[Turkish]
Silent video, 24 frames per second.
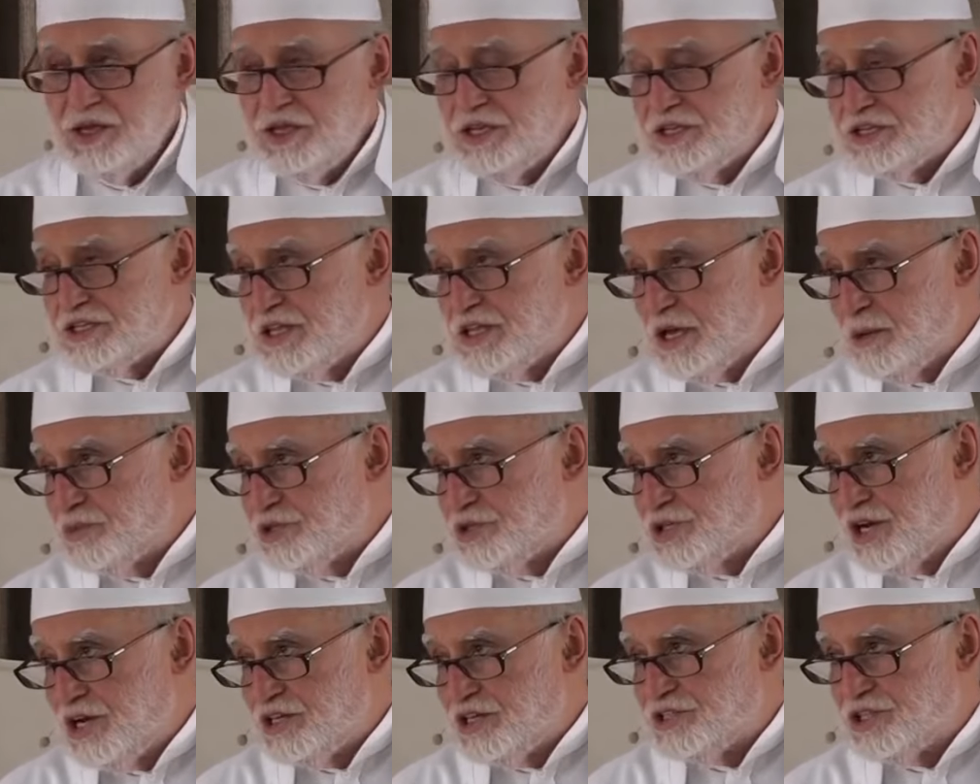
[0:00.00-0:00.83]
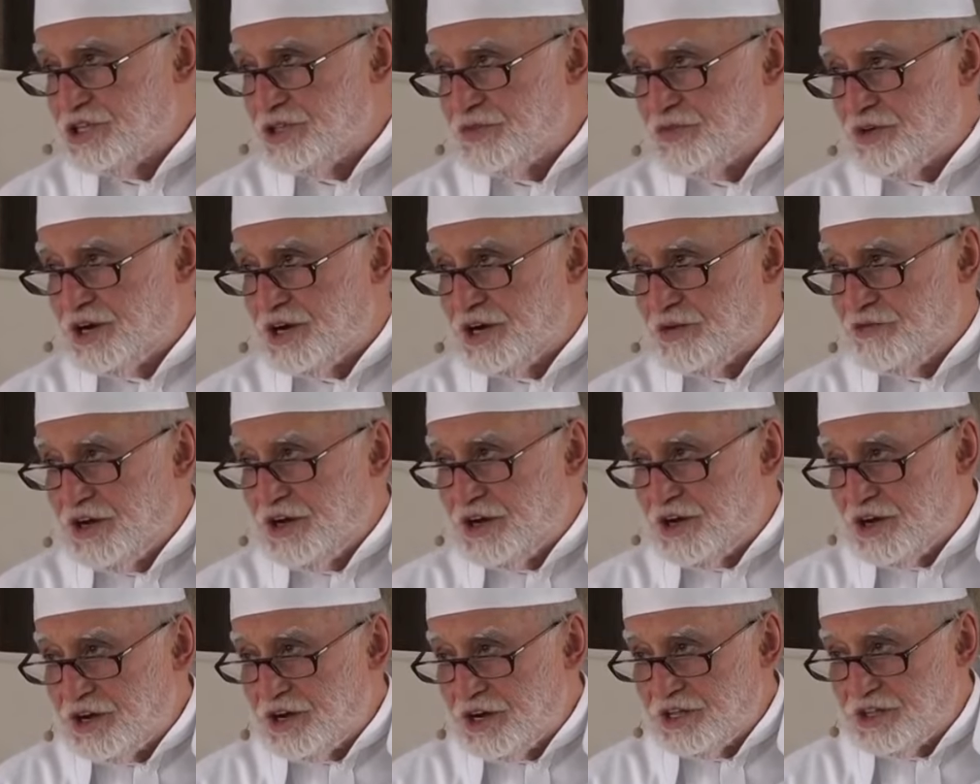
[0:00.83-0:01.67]
İslam şahsiyet ve
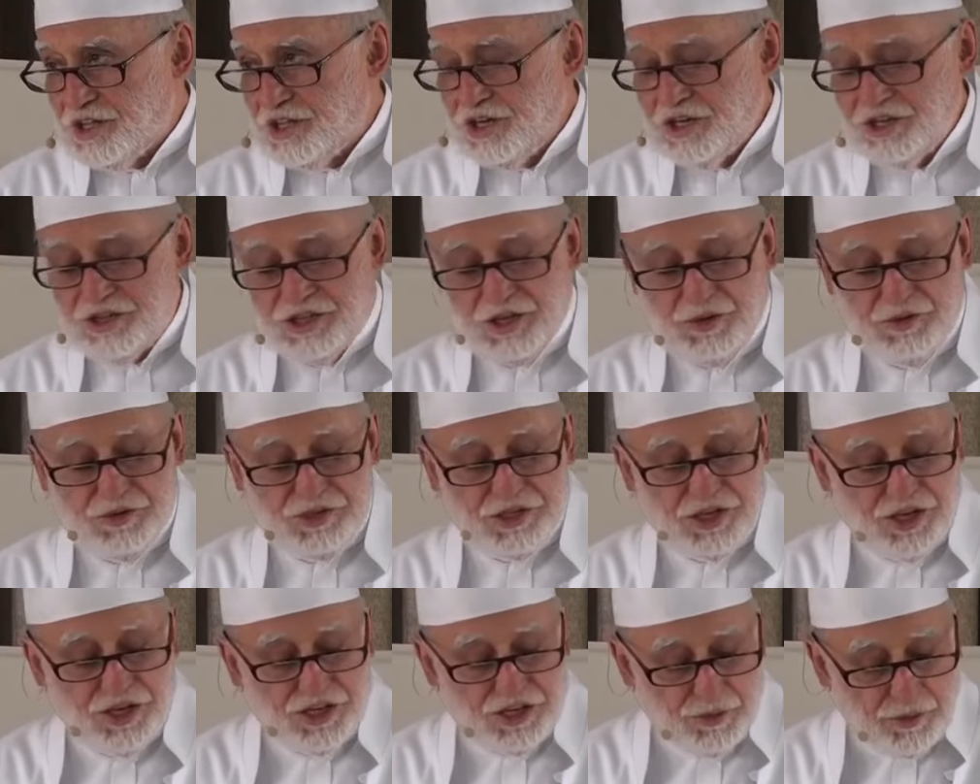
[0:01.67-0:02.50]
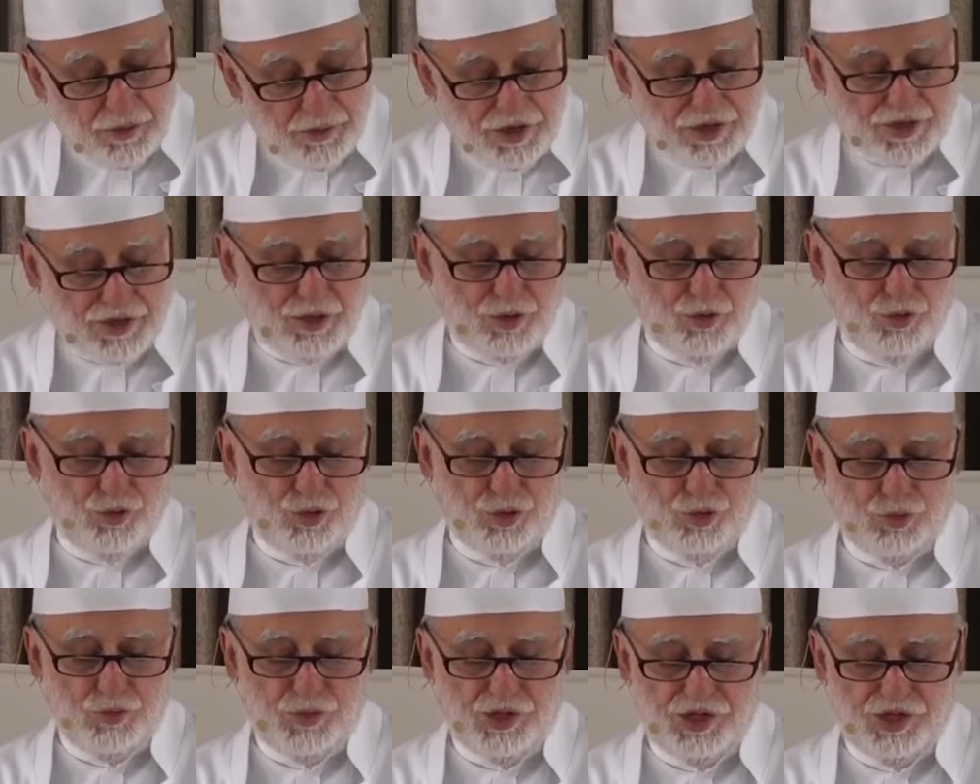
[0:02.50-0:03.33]
karakterini tevzi edememekten
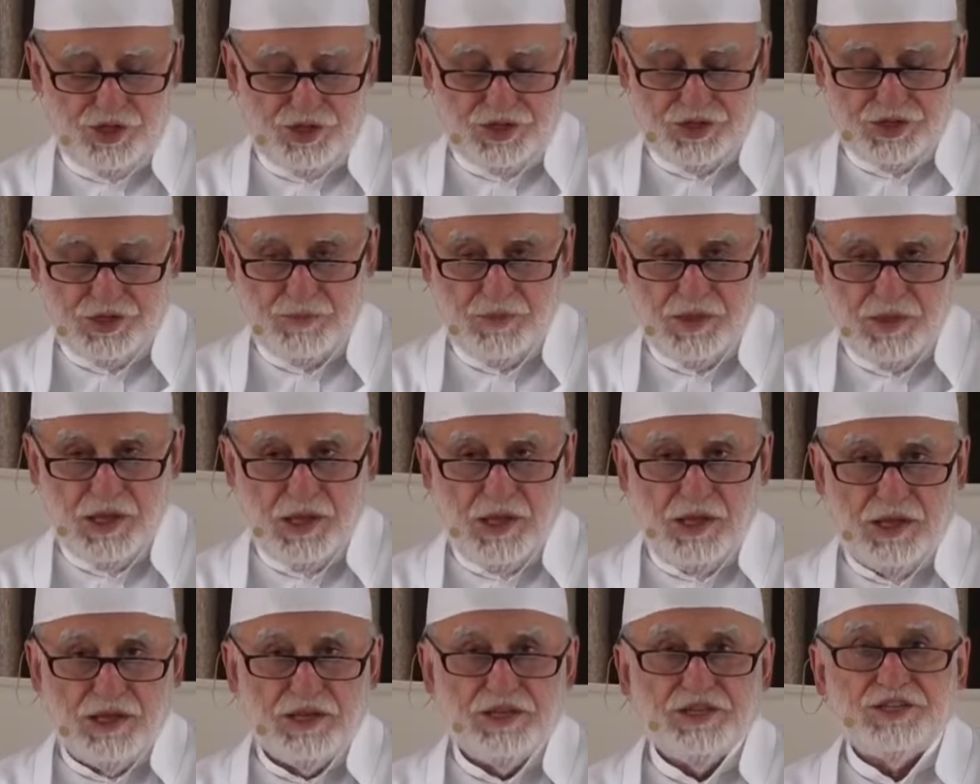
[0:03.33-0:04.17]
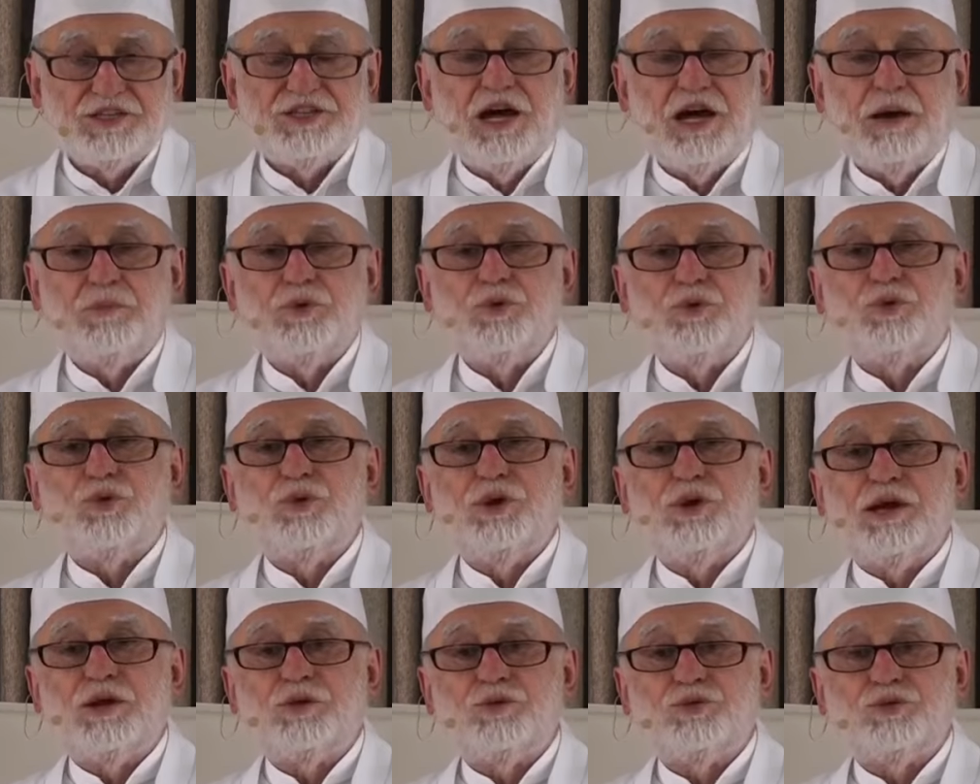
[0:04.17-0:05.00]
korkmalıyız. İslam'ın
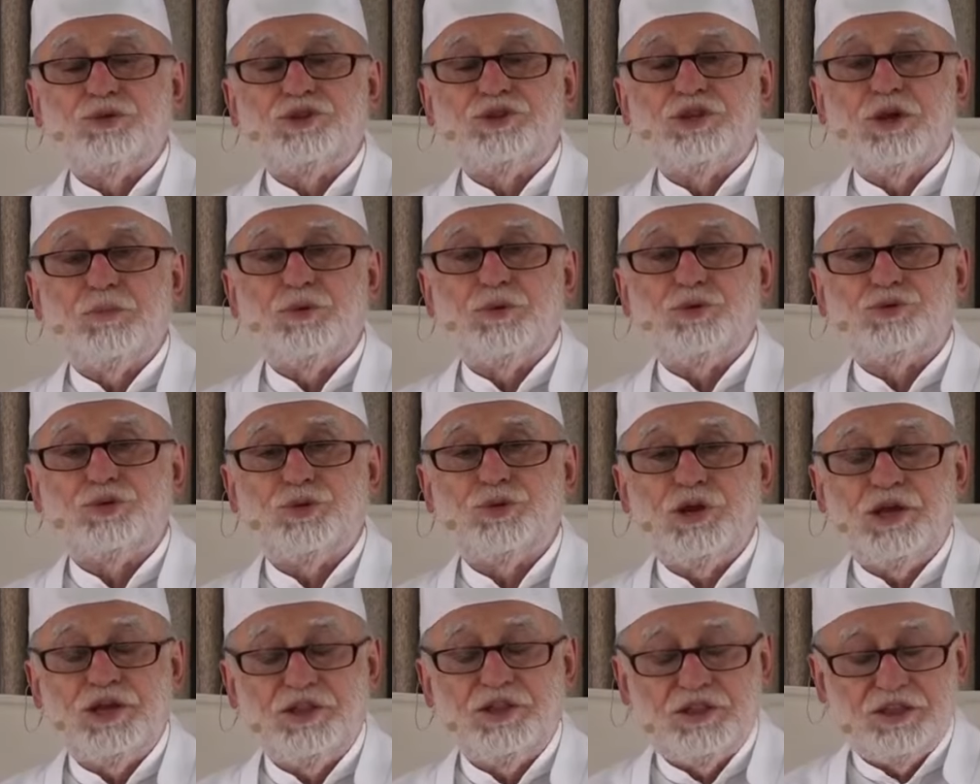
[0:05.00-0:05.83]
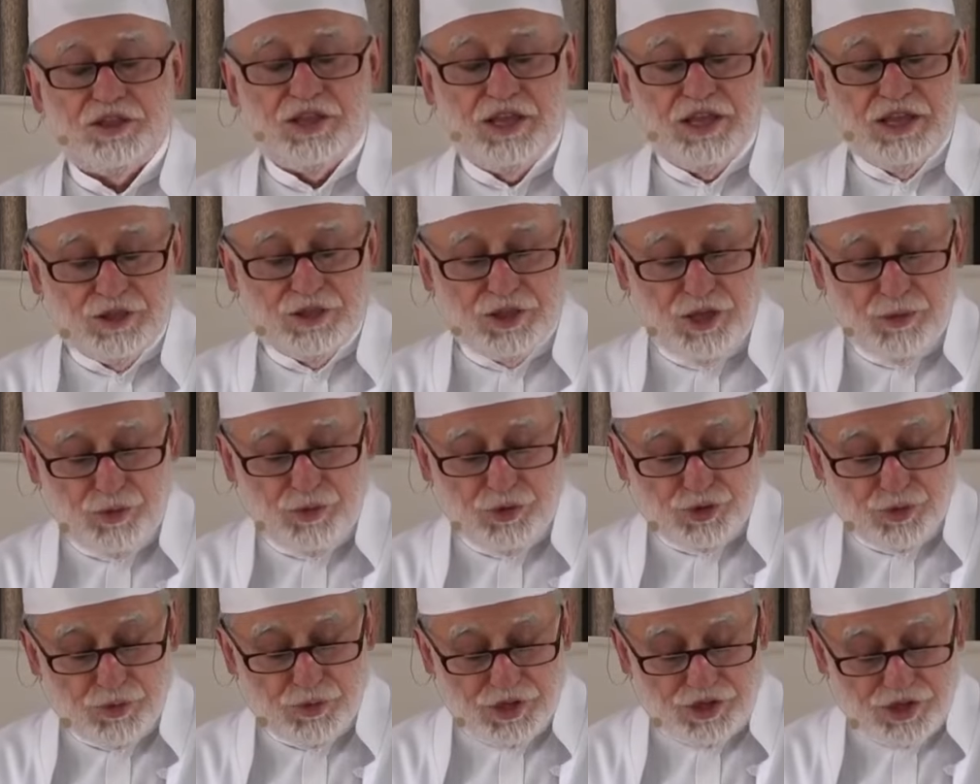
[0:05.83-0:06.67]
güler yüzünü tebessüm, et,
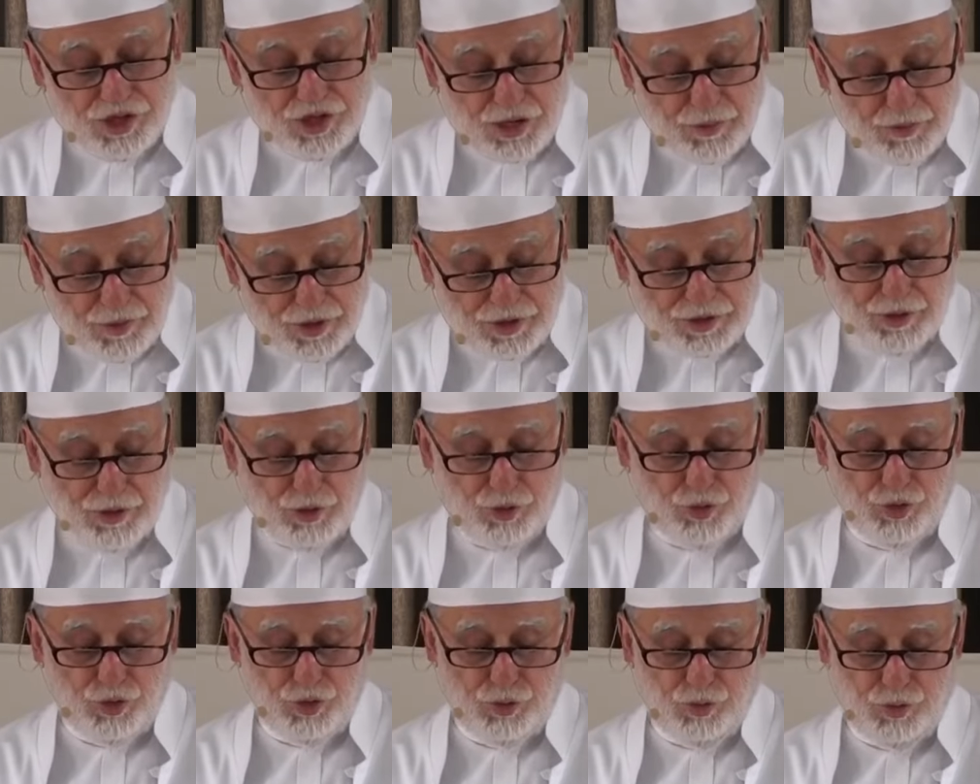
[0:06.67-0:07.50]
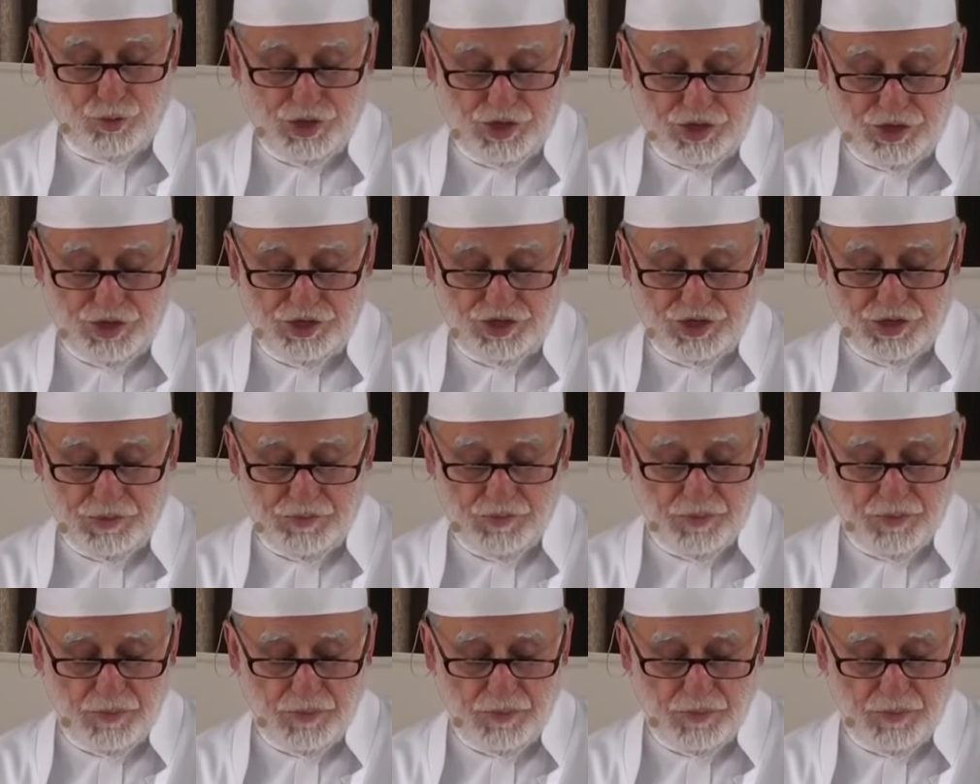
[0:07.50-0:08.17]
tebessüm ettirememekten korkmalıyız.